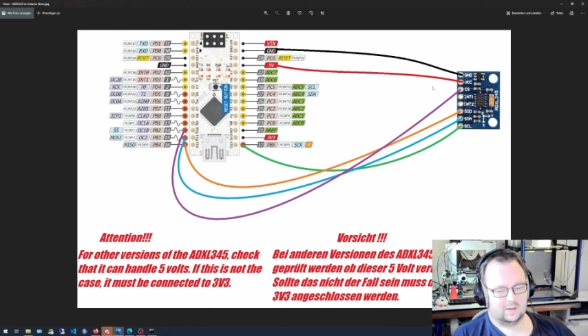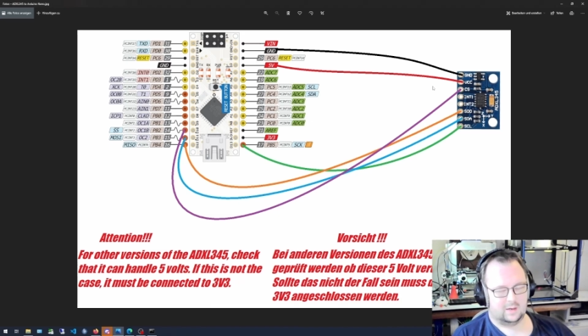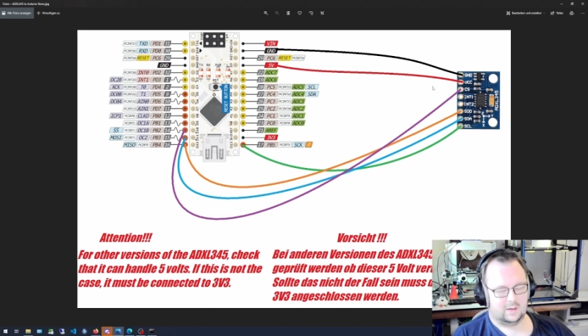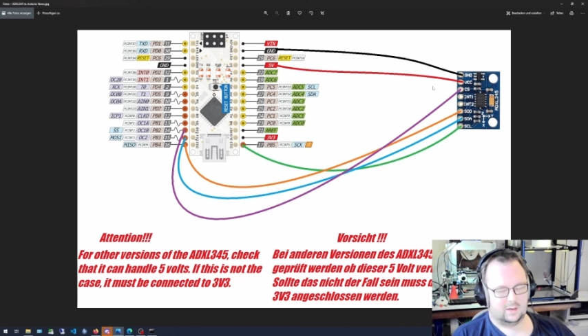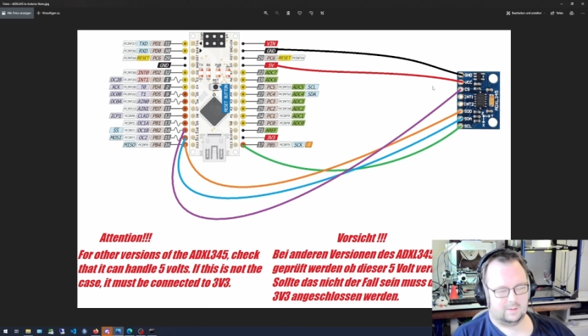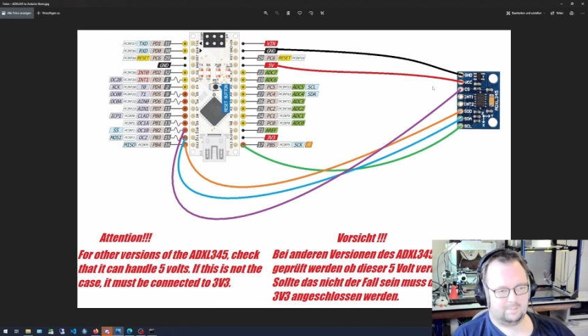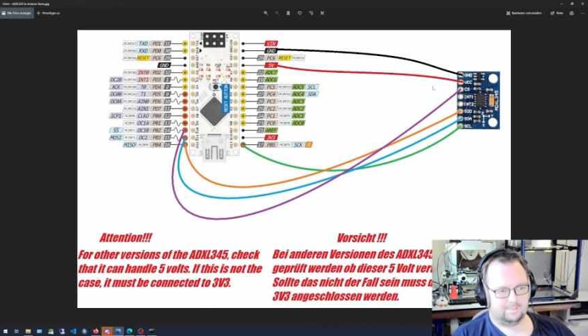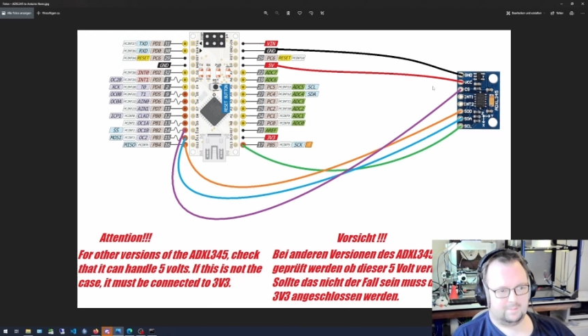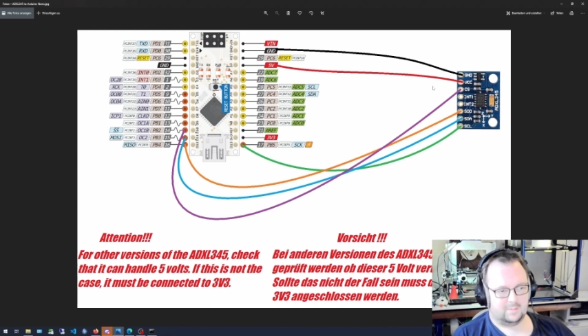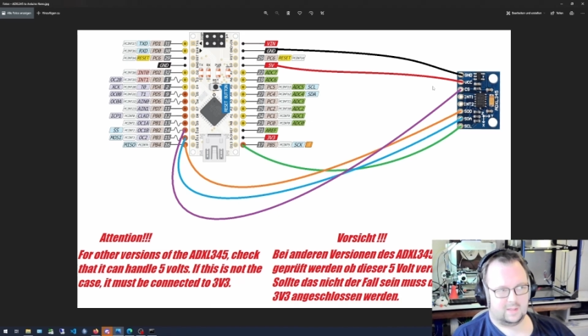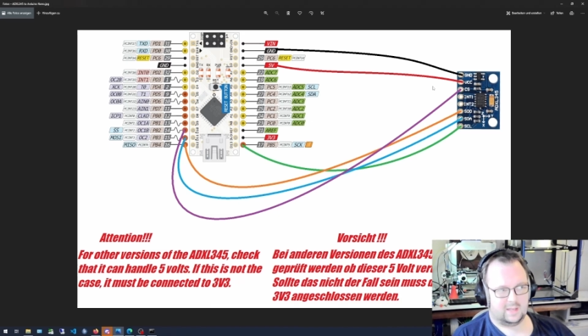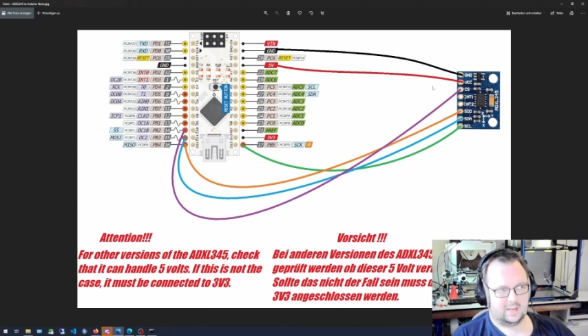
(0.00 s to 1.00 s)
Ähm,
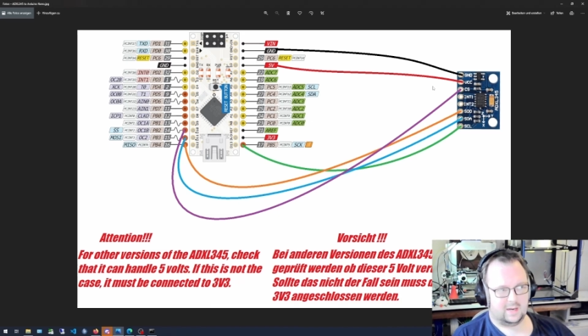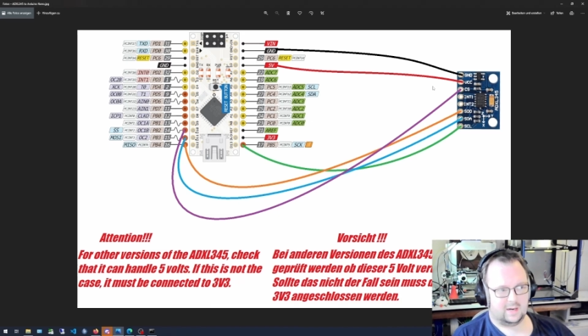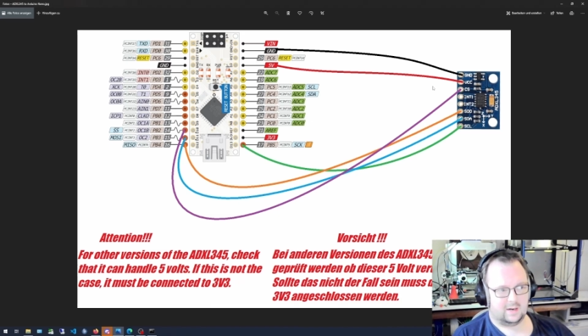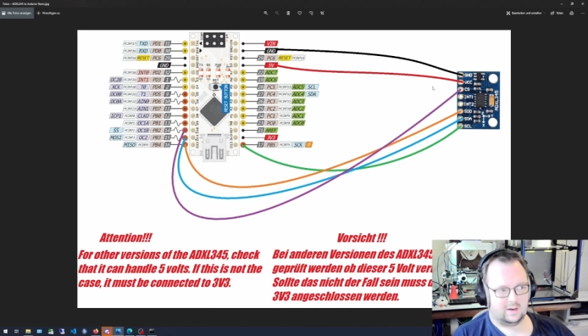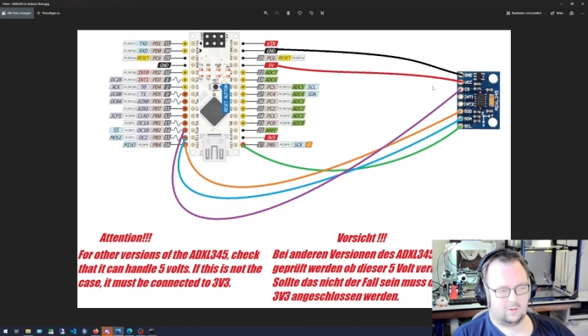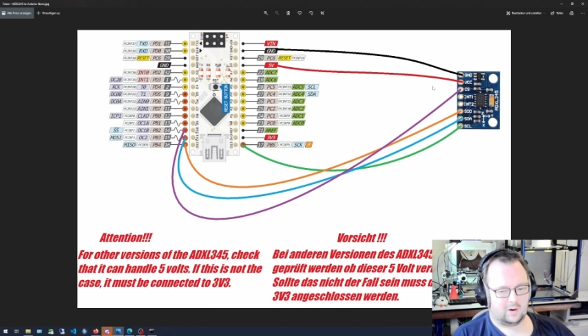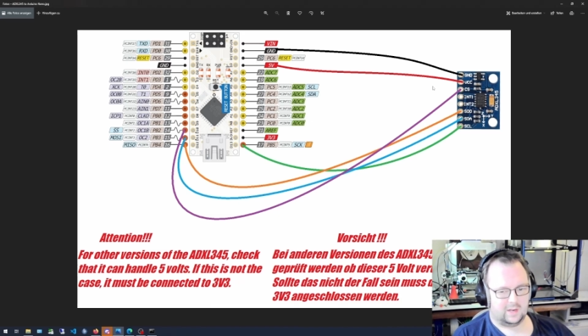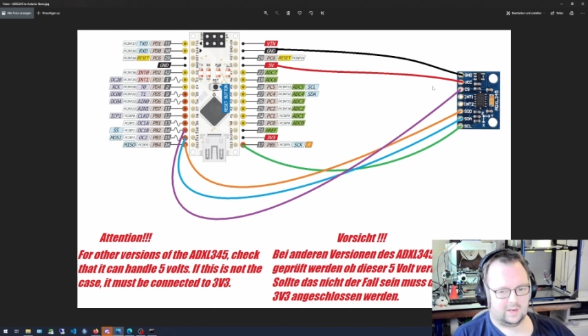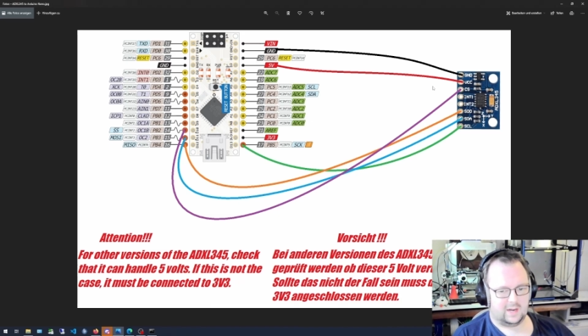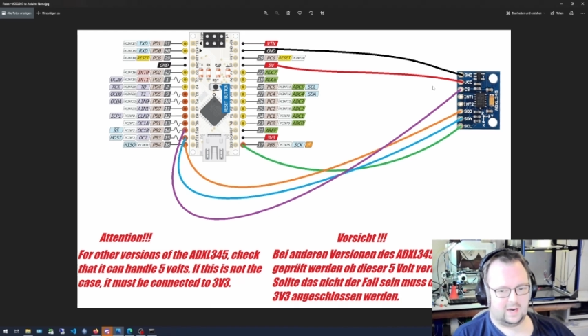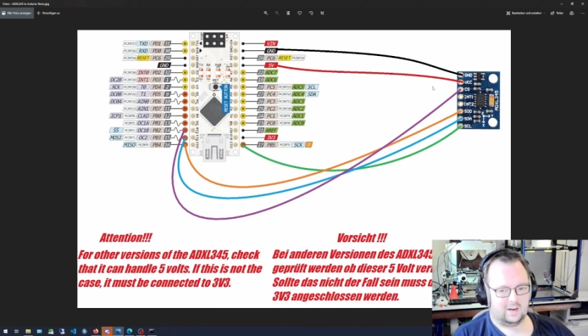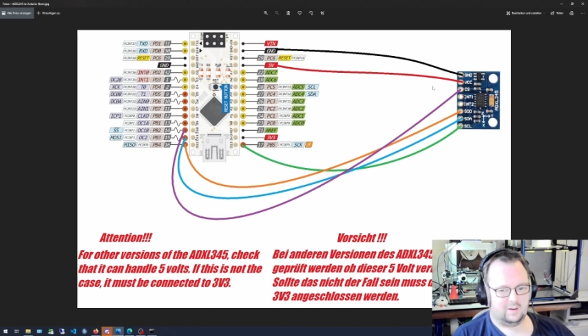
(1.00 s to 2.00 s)
der
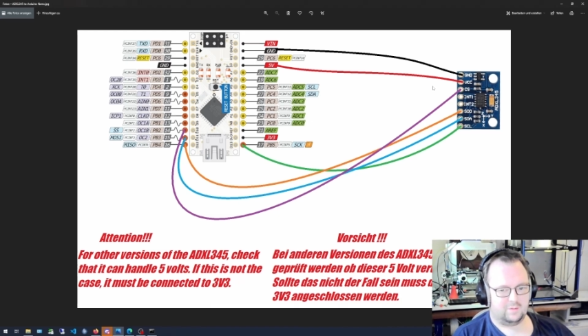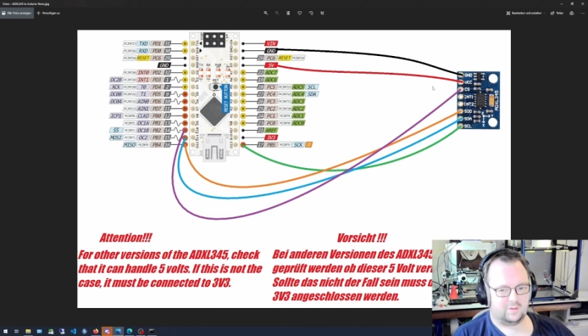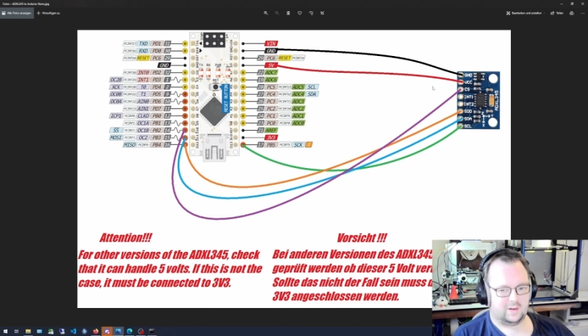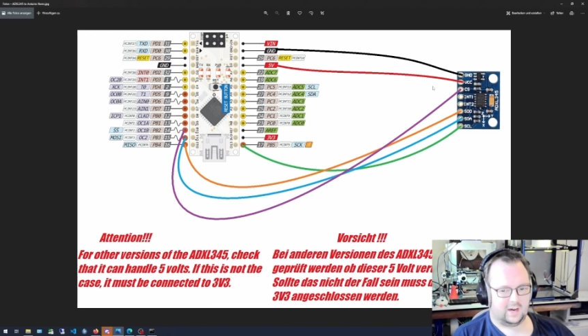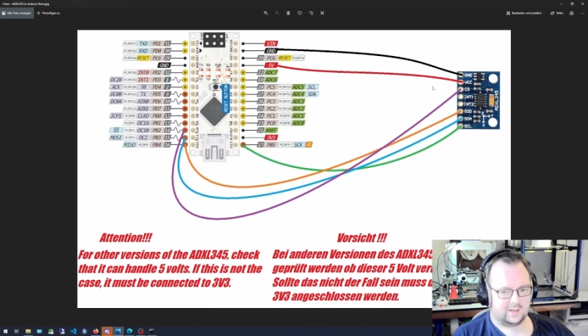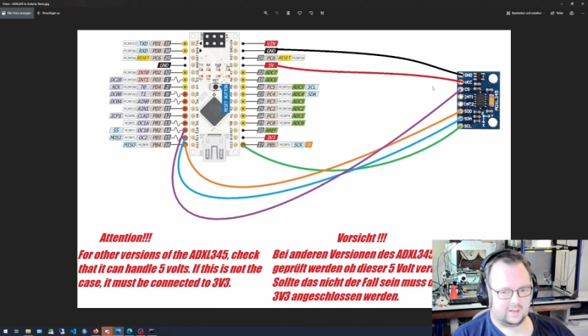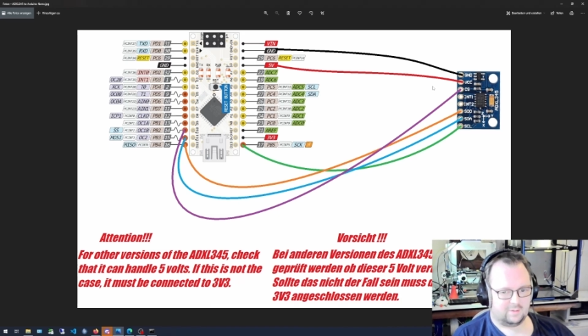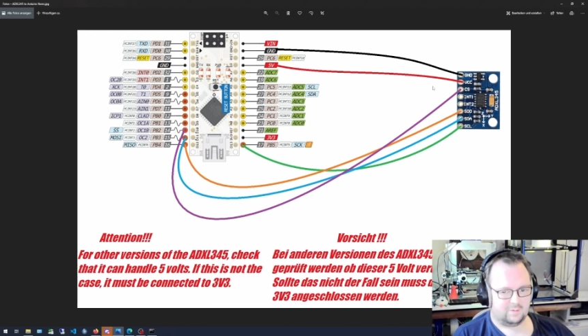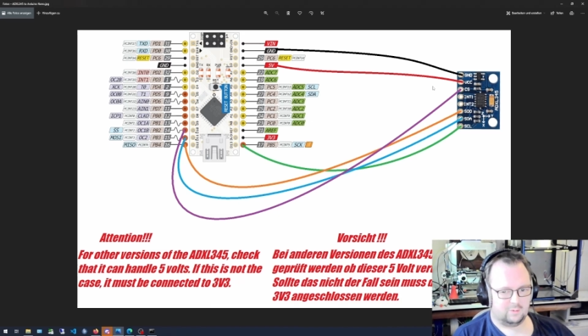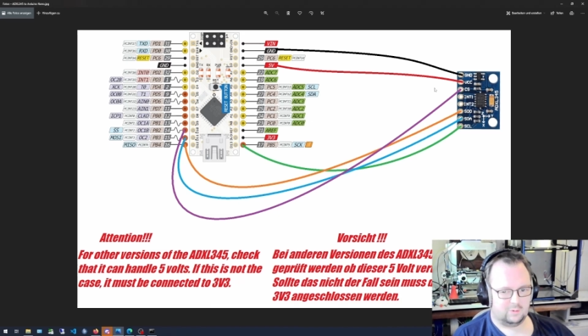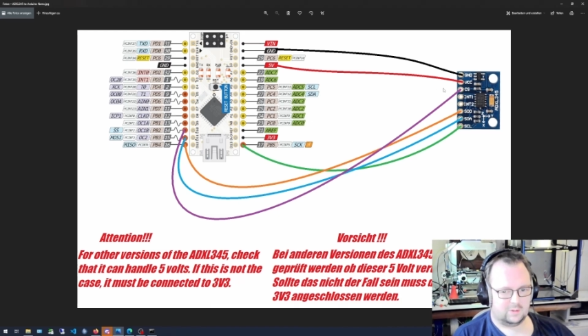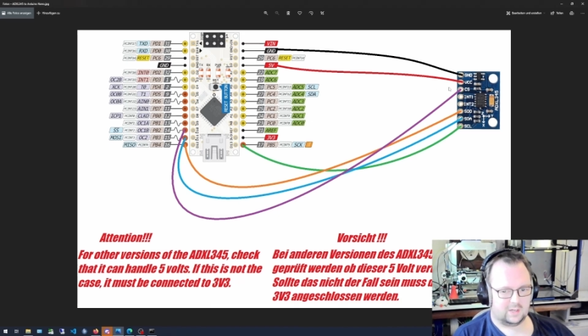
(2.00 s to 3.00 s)
Originale von
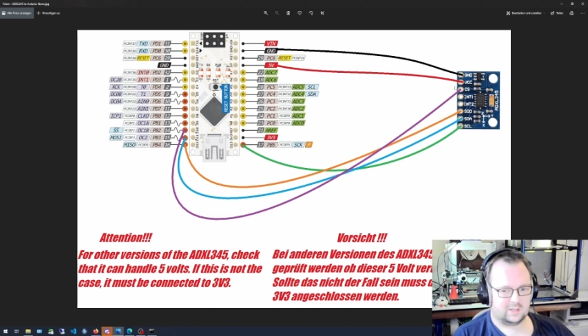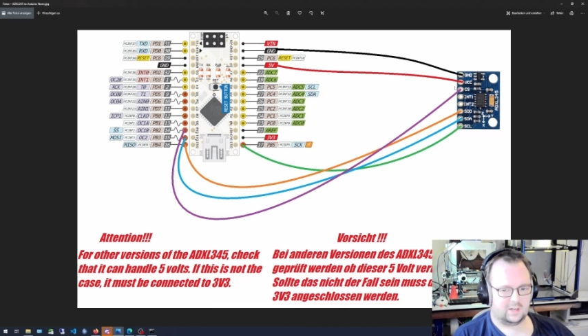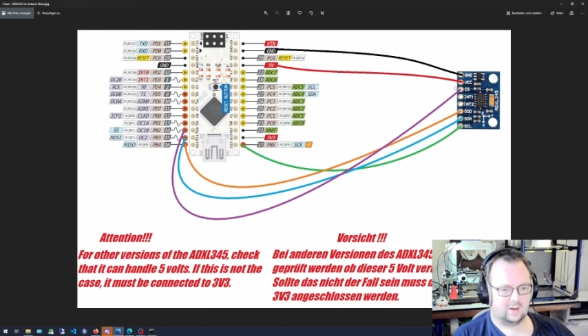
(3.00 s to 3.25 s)
Adafruit hat,